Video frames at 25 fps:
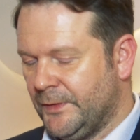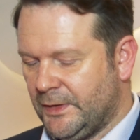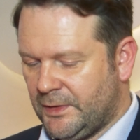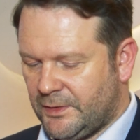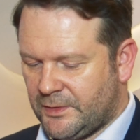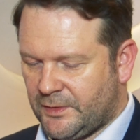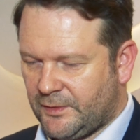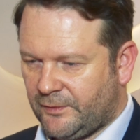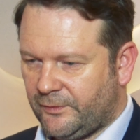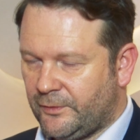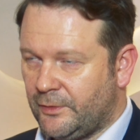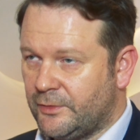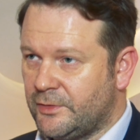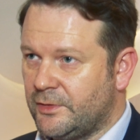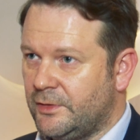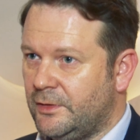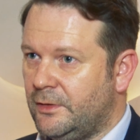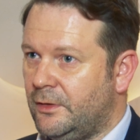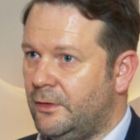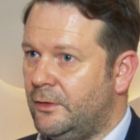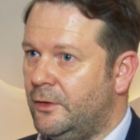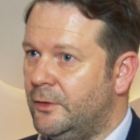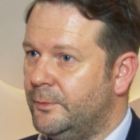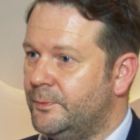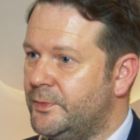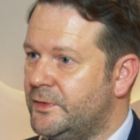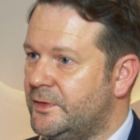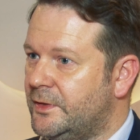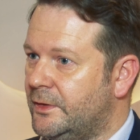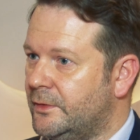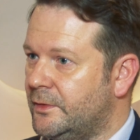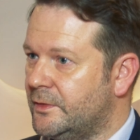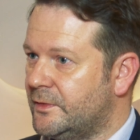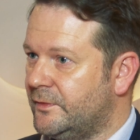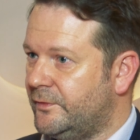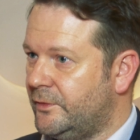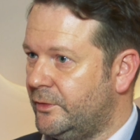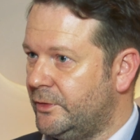stworzy opcje
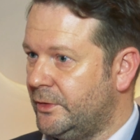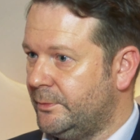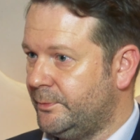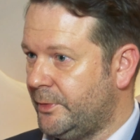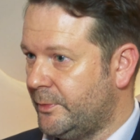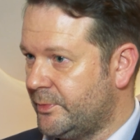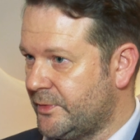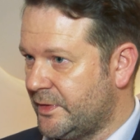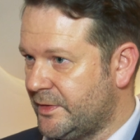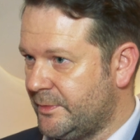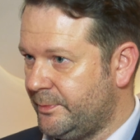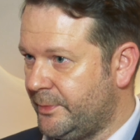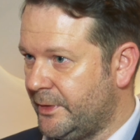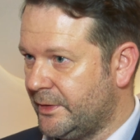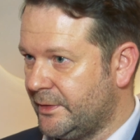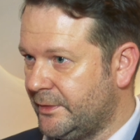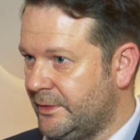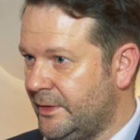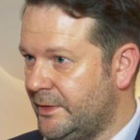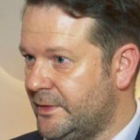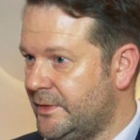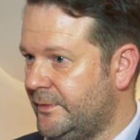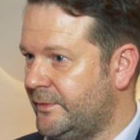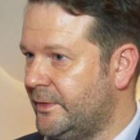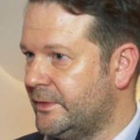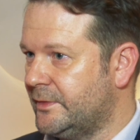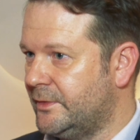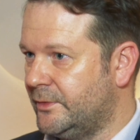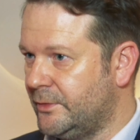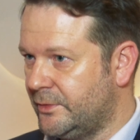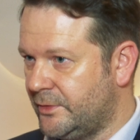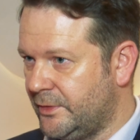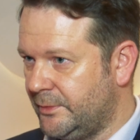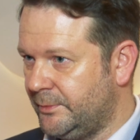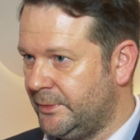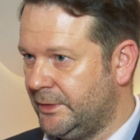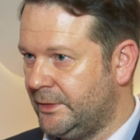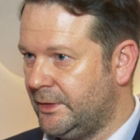rozwoju poprzez partnerstwa z
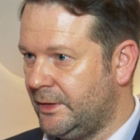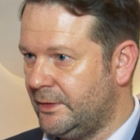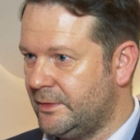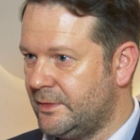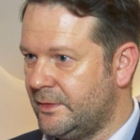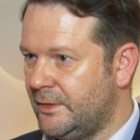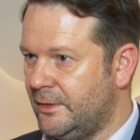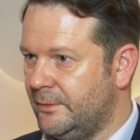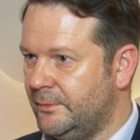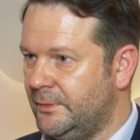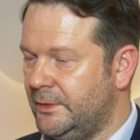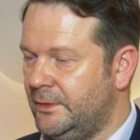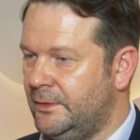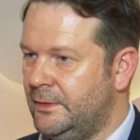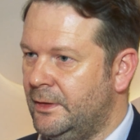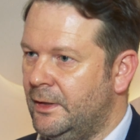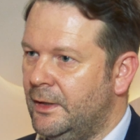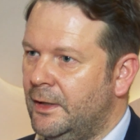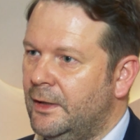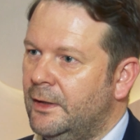dużymi graczami